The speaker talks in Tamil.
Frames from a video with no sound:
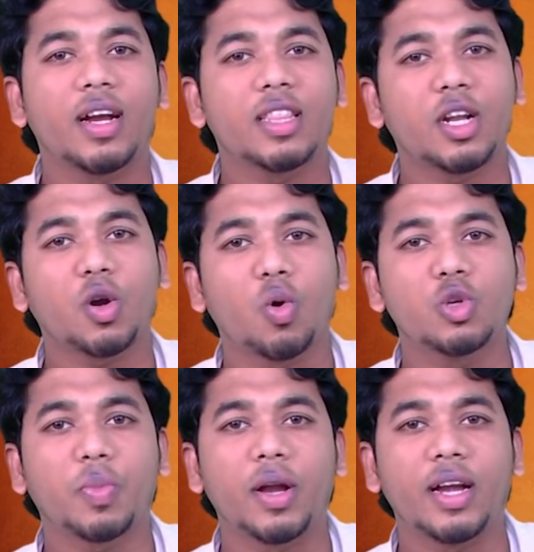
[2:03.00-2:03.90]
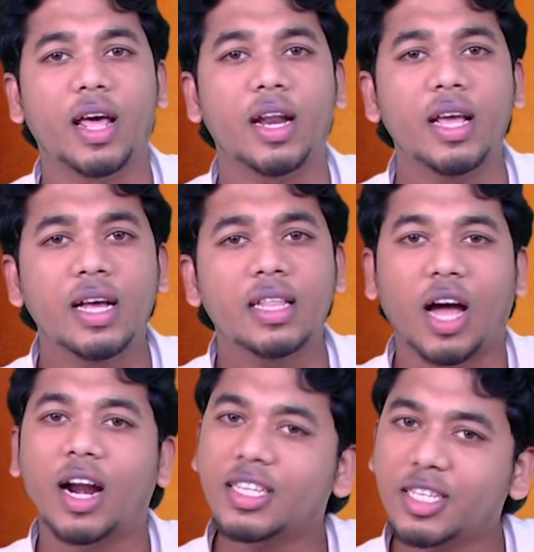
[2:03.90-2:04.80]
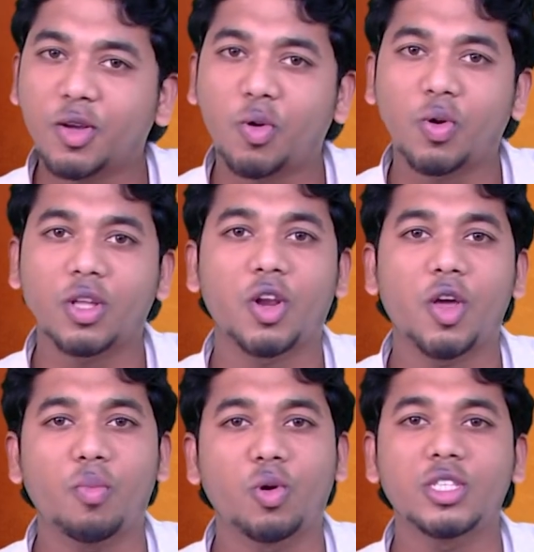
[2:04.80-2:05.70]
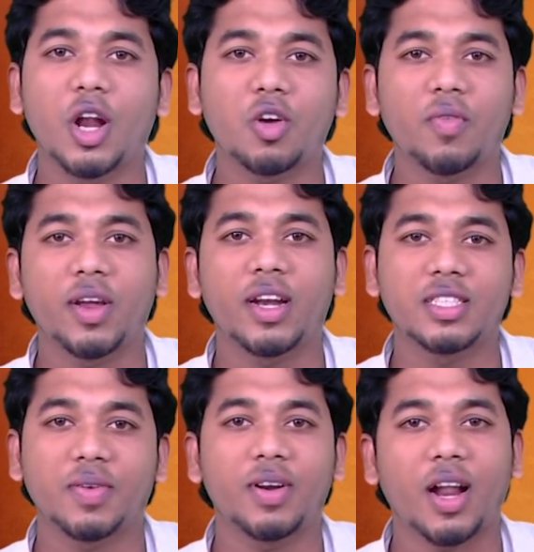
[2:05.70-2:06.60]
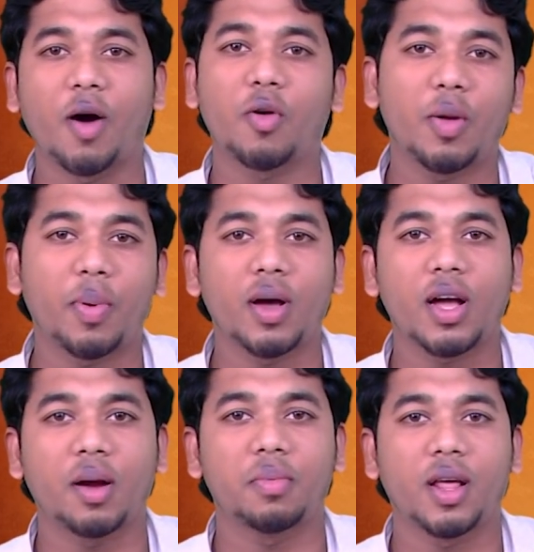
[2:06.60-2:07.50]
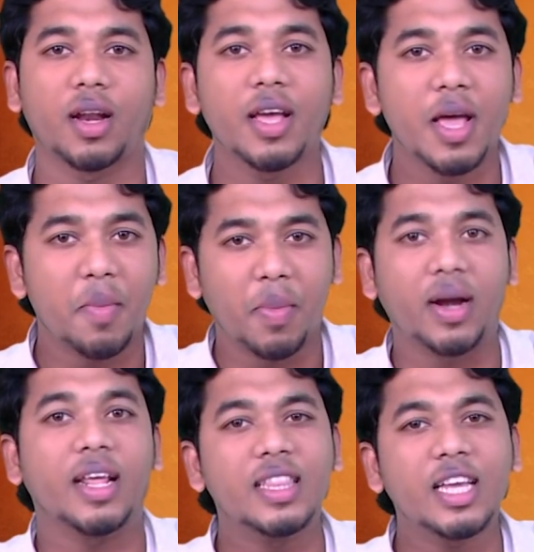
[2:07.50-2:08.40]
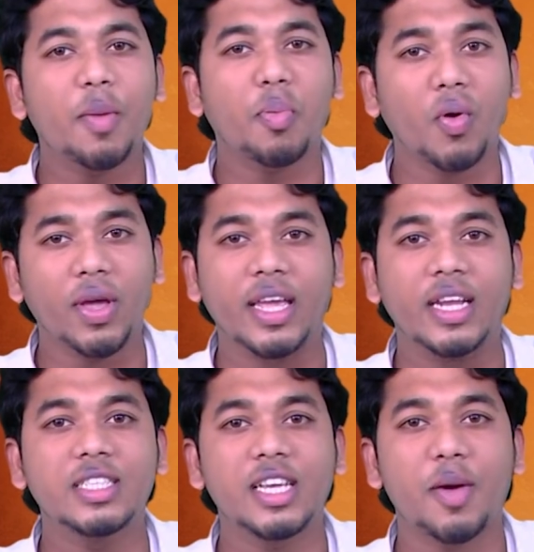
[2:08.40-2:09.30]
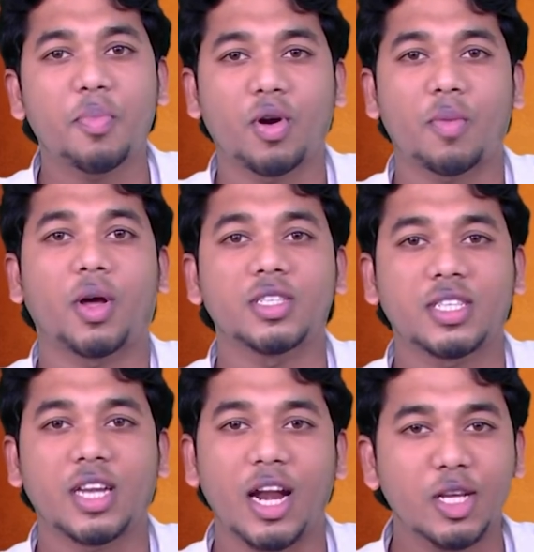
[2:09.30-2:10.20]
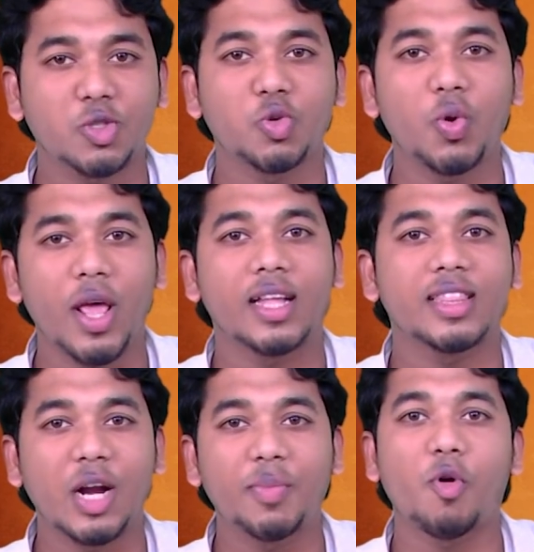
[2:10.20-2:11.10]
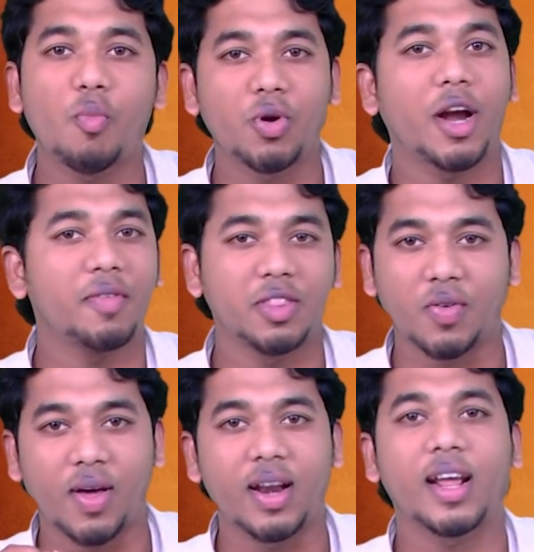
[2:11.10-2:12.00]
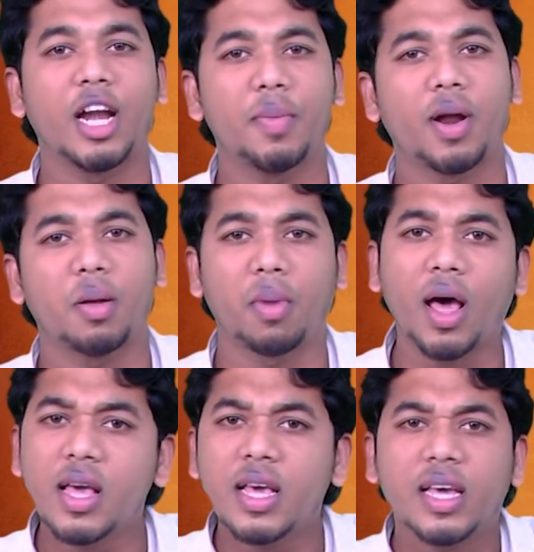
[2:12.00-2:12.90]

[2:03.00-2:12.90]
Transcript: கிட்டத்தட்ட க்ளோஸ் பண்ணிட்டாரு தானா சேர்ந்த கூட்டத்திலையும் முடிஞ்ச அளவுக்கு விக்னேஷ் சவன் அவரோட பங்கு காட்டாரு பட் இதுக்கப்புறம் என்ஜிகே போன்ற ப்ராஜெக்ட் ப்ராஜெக்டால் சூர்யா திரும்பவும் முன்னாடி வந்துடுவார்னு கண்டிப்பாக நம்பலாம்